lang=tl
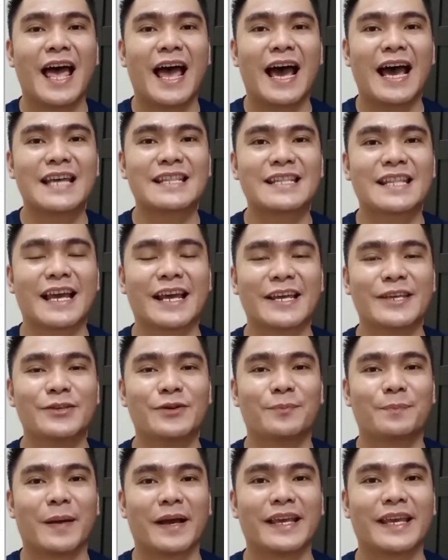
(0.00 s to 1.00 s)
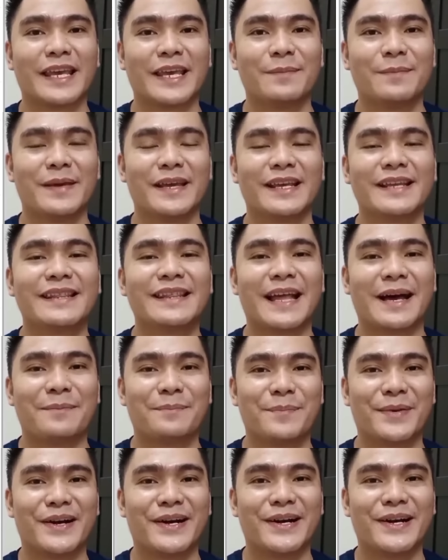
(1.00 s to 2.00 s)
at ang inyong pag-ibig
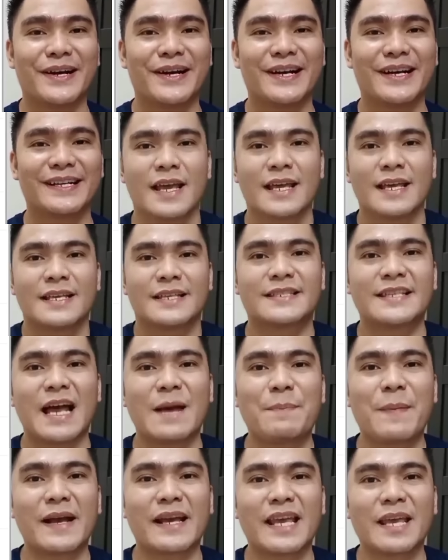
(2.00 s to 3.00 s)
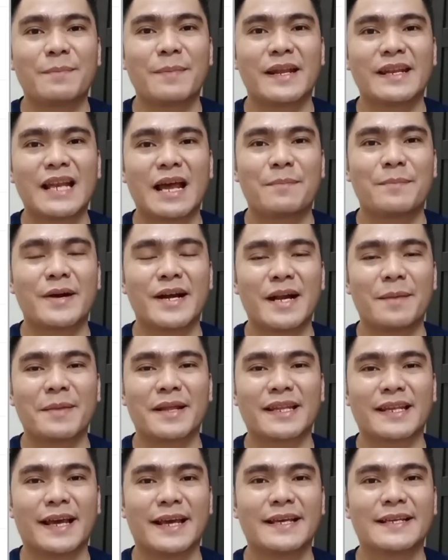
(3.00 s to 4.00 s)
number. Sa pag-ibig number
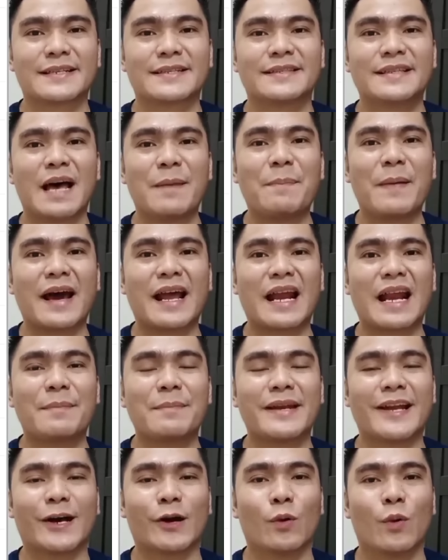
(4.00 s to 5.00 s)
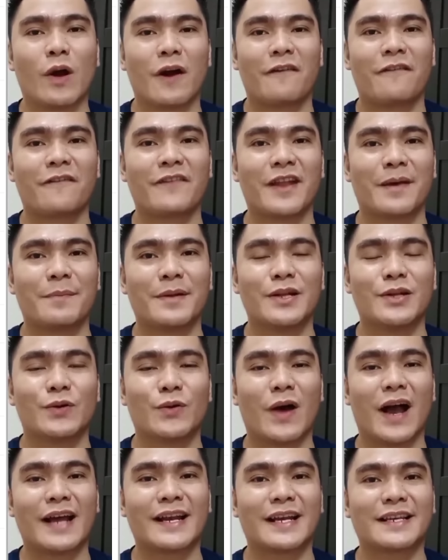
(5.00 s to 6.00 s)
naman guys, napakarami ng OFW
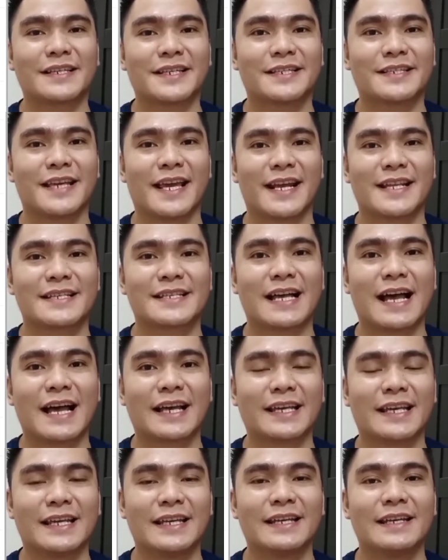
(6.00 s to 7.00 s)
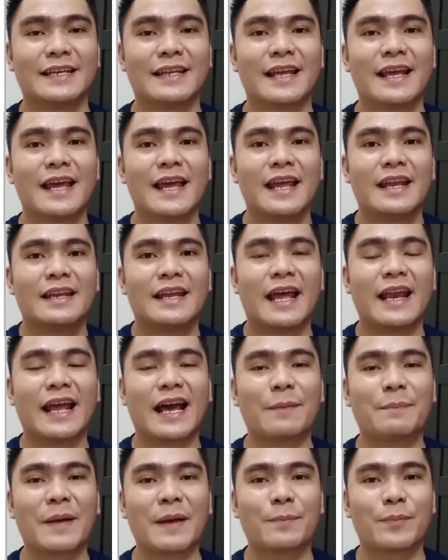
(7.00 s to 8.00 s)
ang nag-share sa akin na
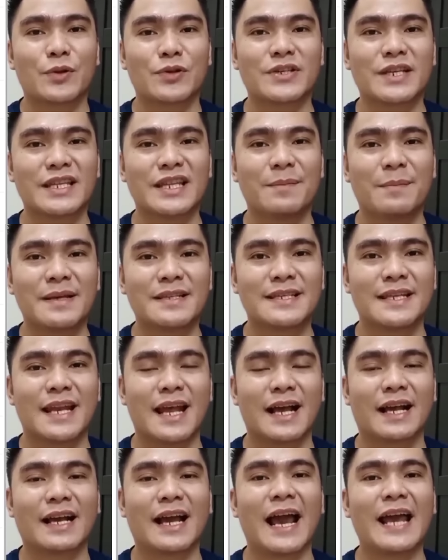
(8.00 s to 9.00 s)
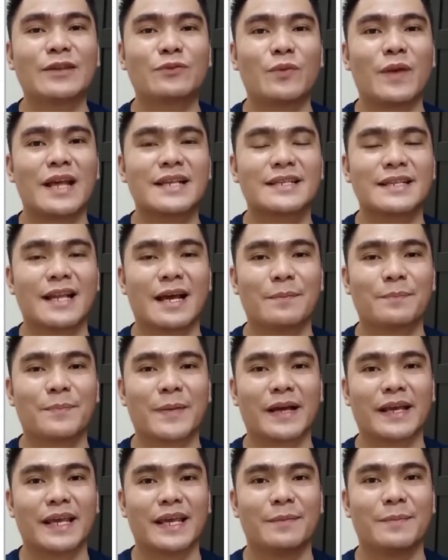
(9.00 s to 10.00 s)
nakapag-proceed naman sila kahit wala silang
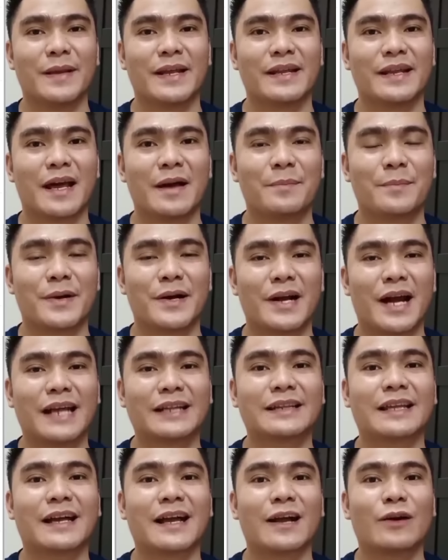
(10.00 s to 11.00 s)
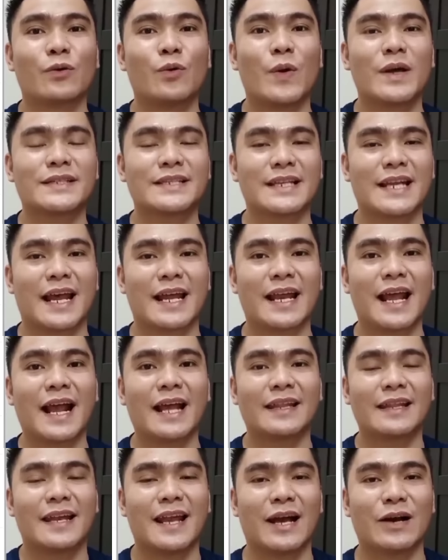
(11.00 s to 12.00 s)
pag-ibig number at nakakuha sila ng
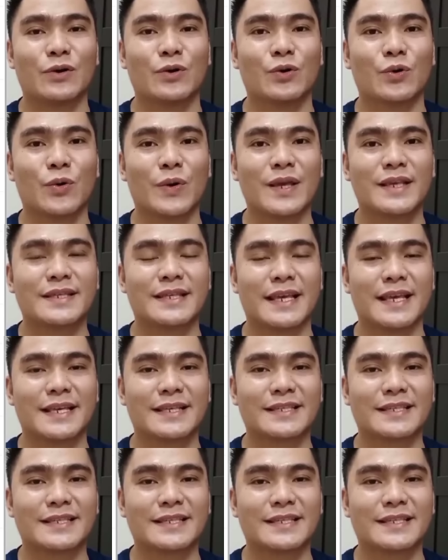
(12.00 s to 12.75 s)
kanilang OEC